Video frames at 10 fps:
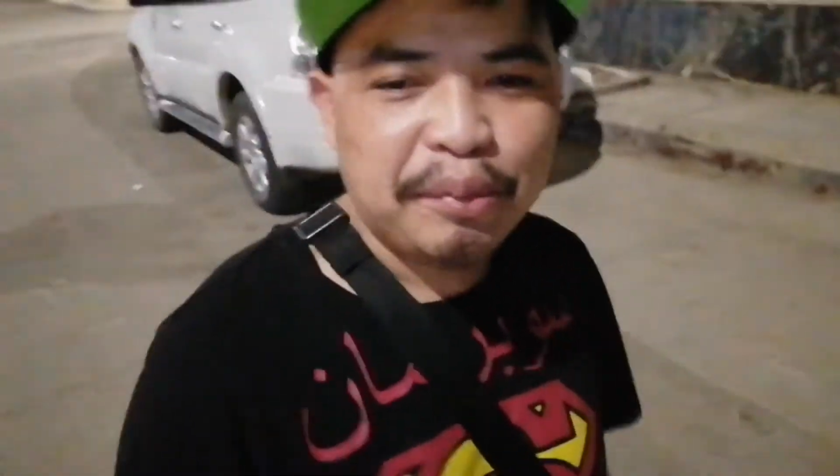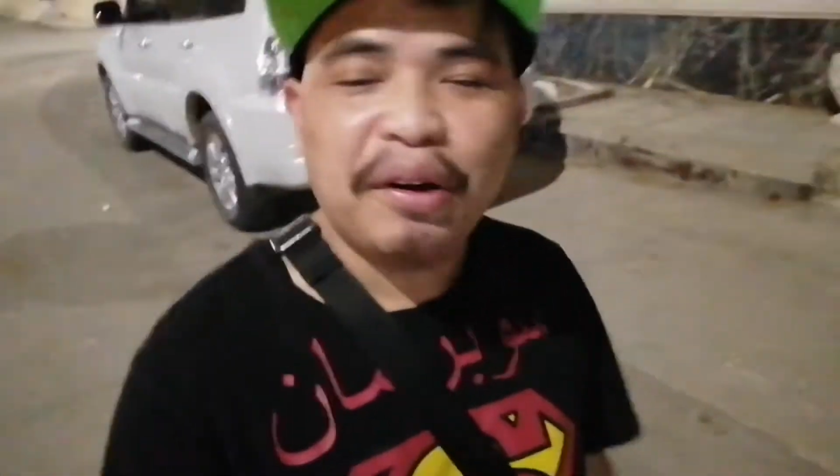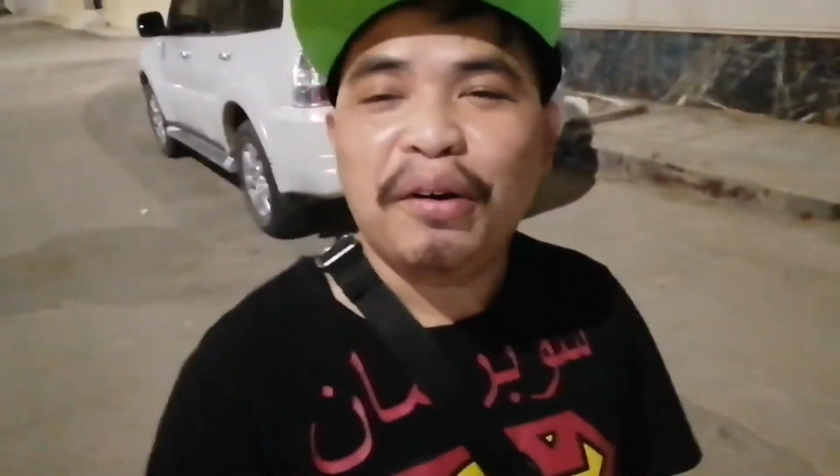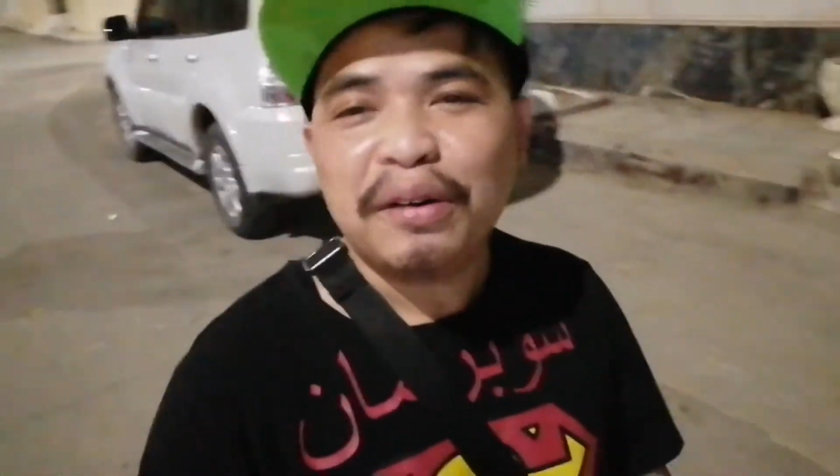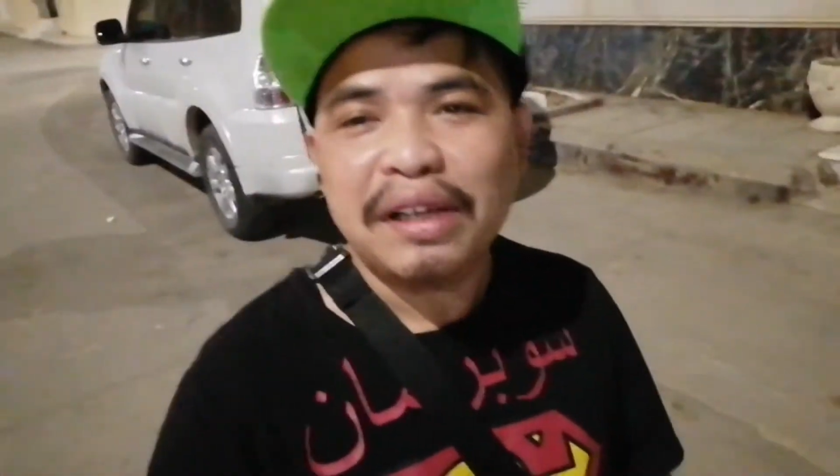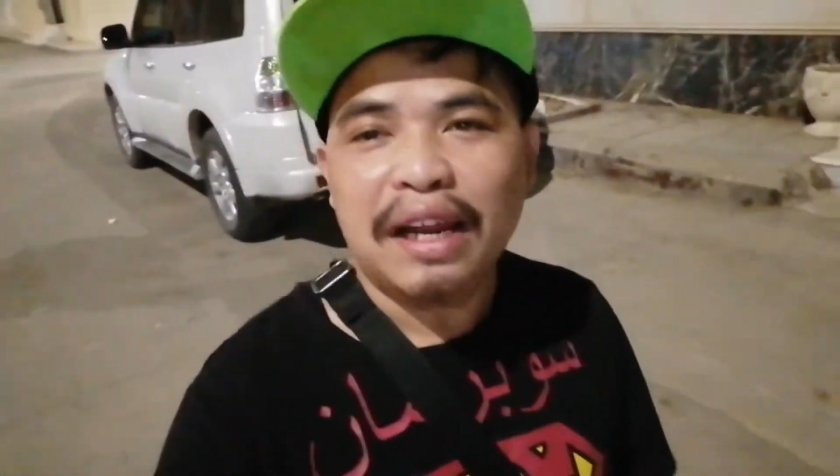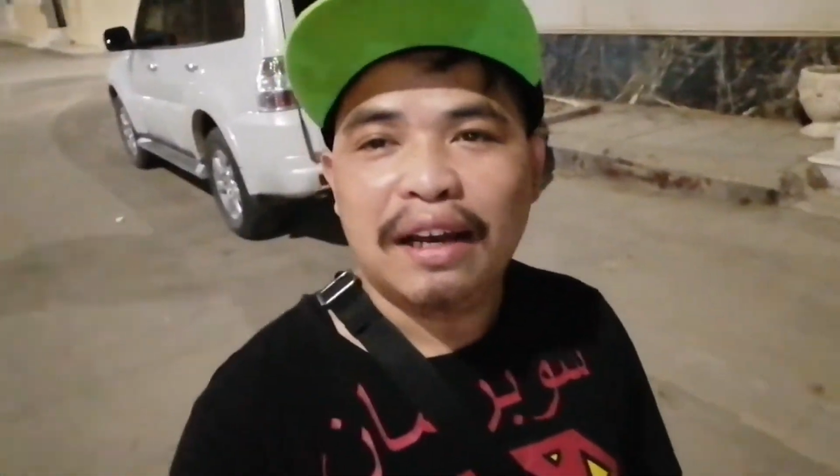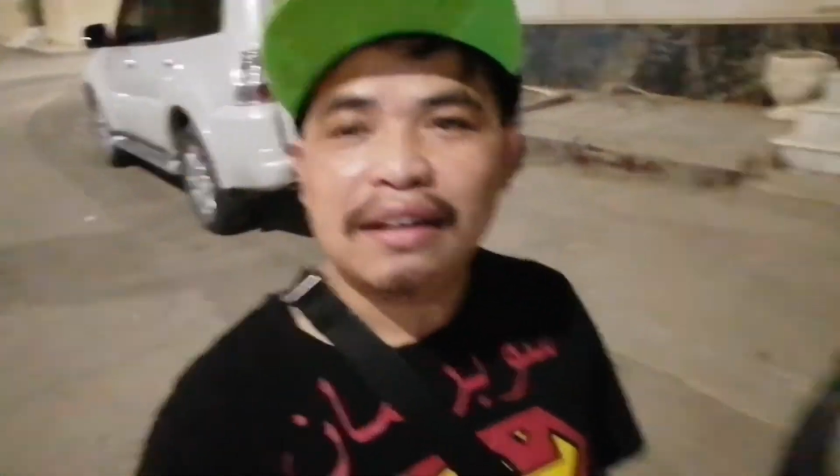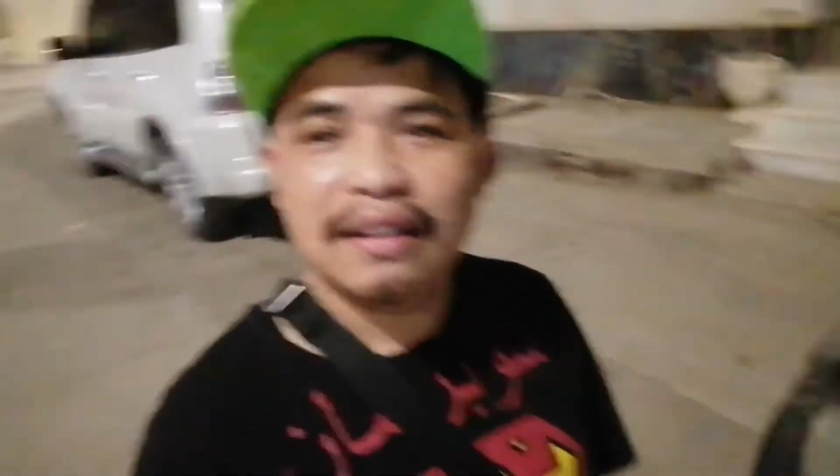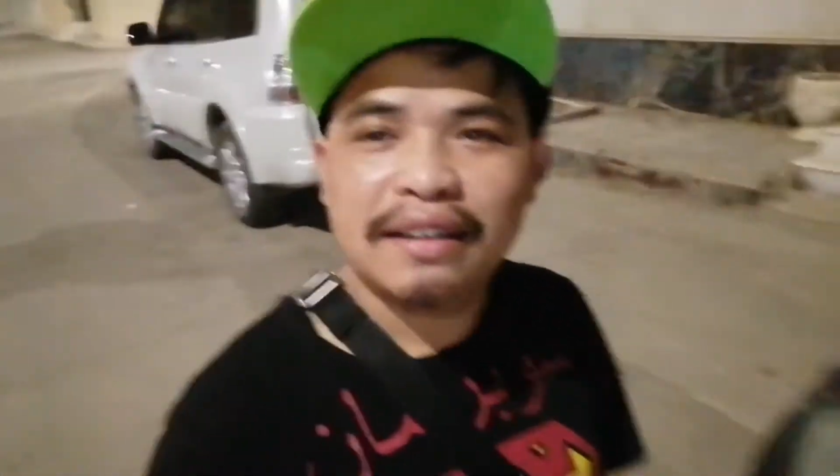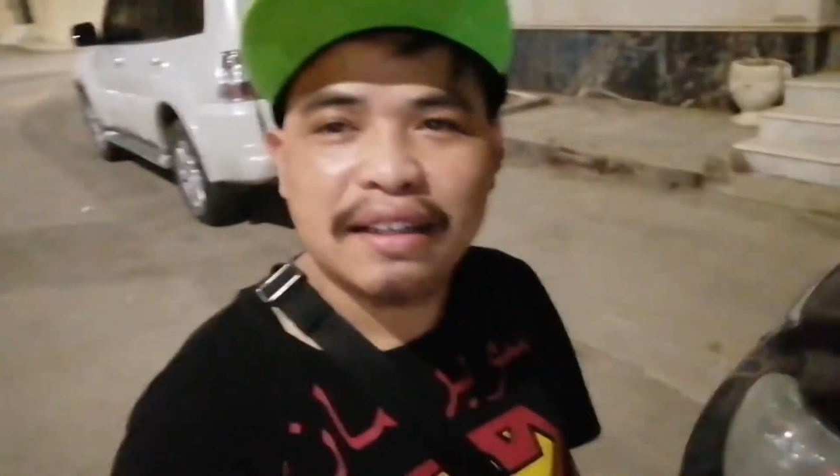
pero okay lang.